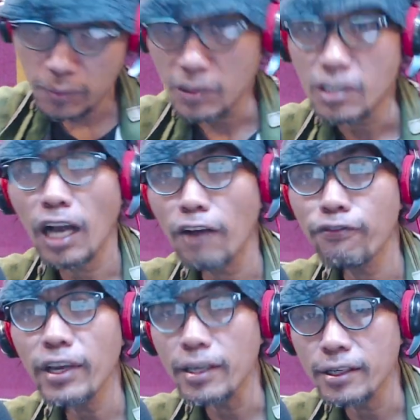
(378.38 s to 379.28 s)

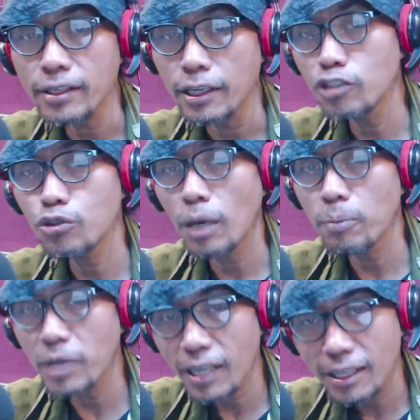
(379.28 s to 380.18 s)
kafein ini juga
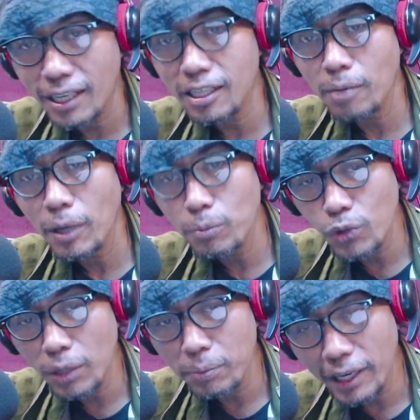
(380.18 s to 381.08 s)
meningkatkan
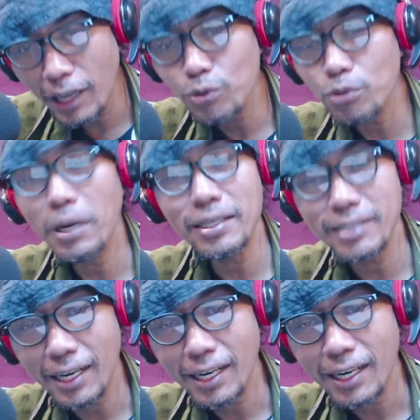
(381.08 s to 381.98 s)
kemampuan mereka untuk
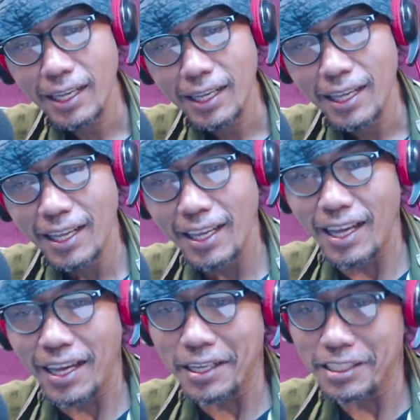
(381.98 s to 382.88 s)
belajar.
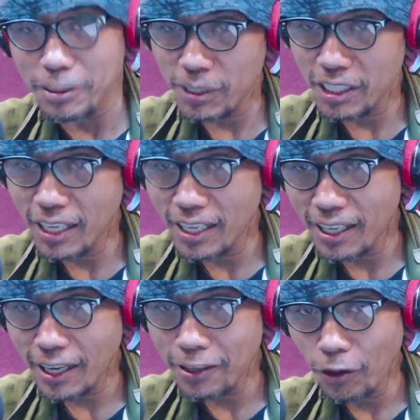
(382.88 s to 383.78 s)
Seperti
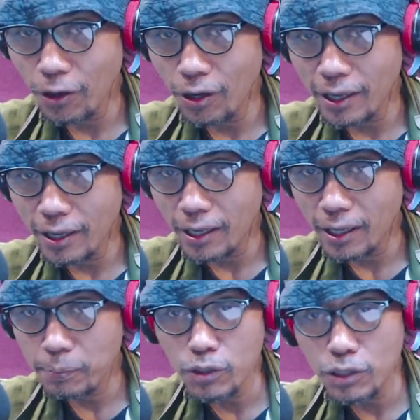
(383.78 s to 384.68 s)
dikatakan
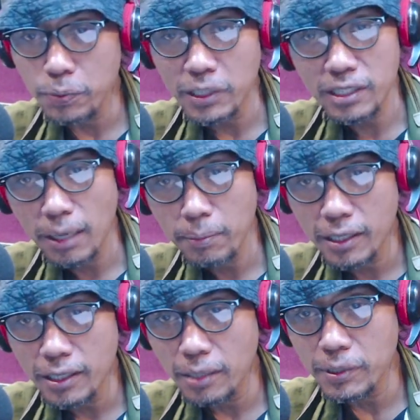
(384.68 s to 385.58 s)
oleh penulis pertama
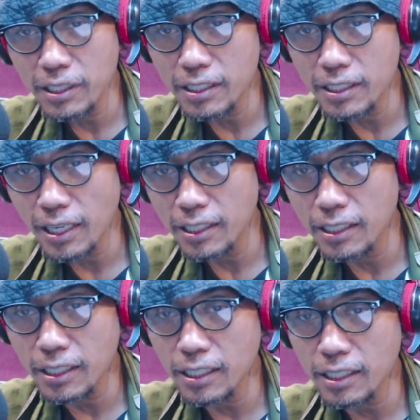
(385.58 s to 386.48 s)
dari penelitian
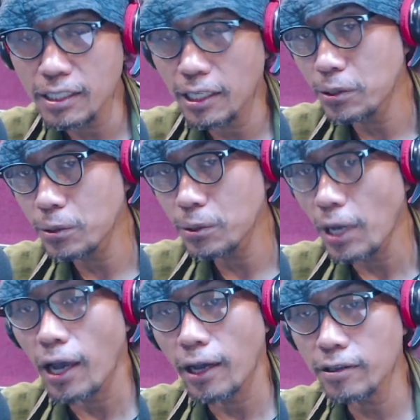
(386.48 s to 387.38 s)
ini yaitu
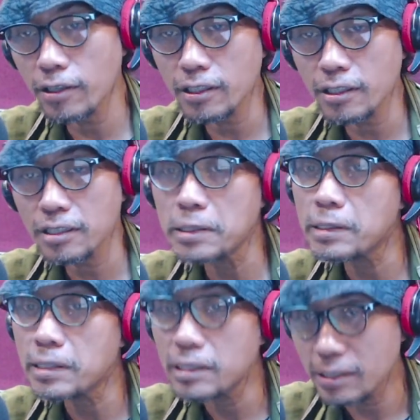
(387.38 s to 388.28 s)
Hendrik
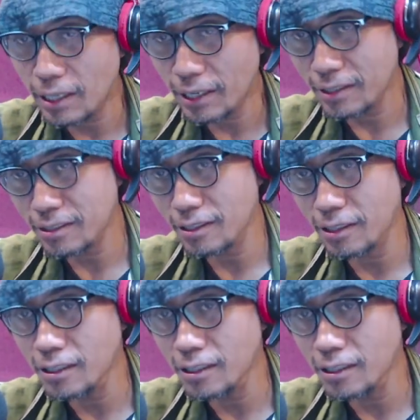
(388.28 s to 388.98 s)
Galance,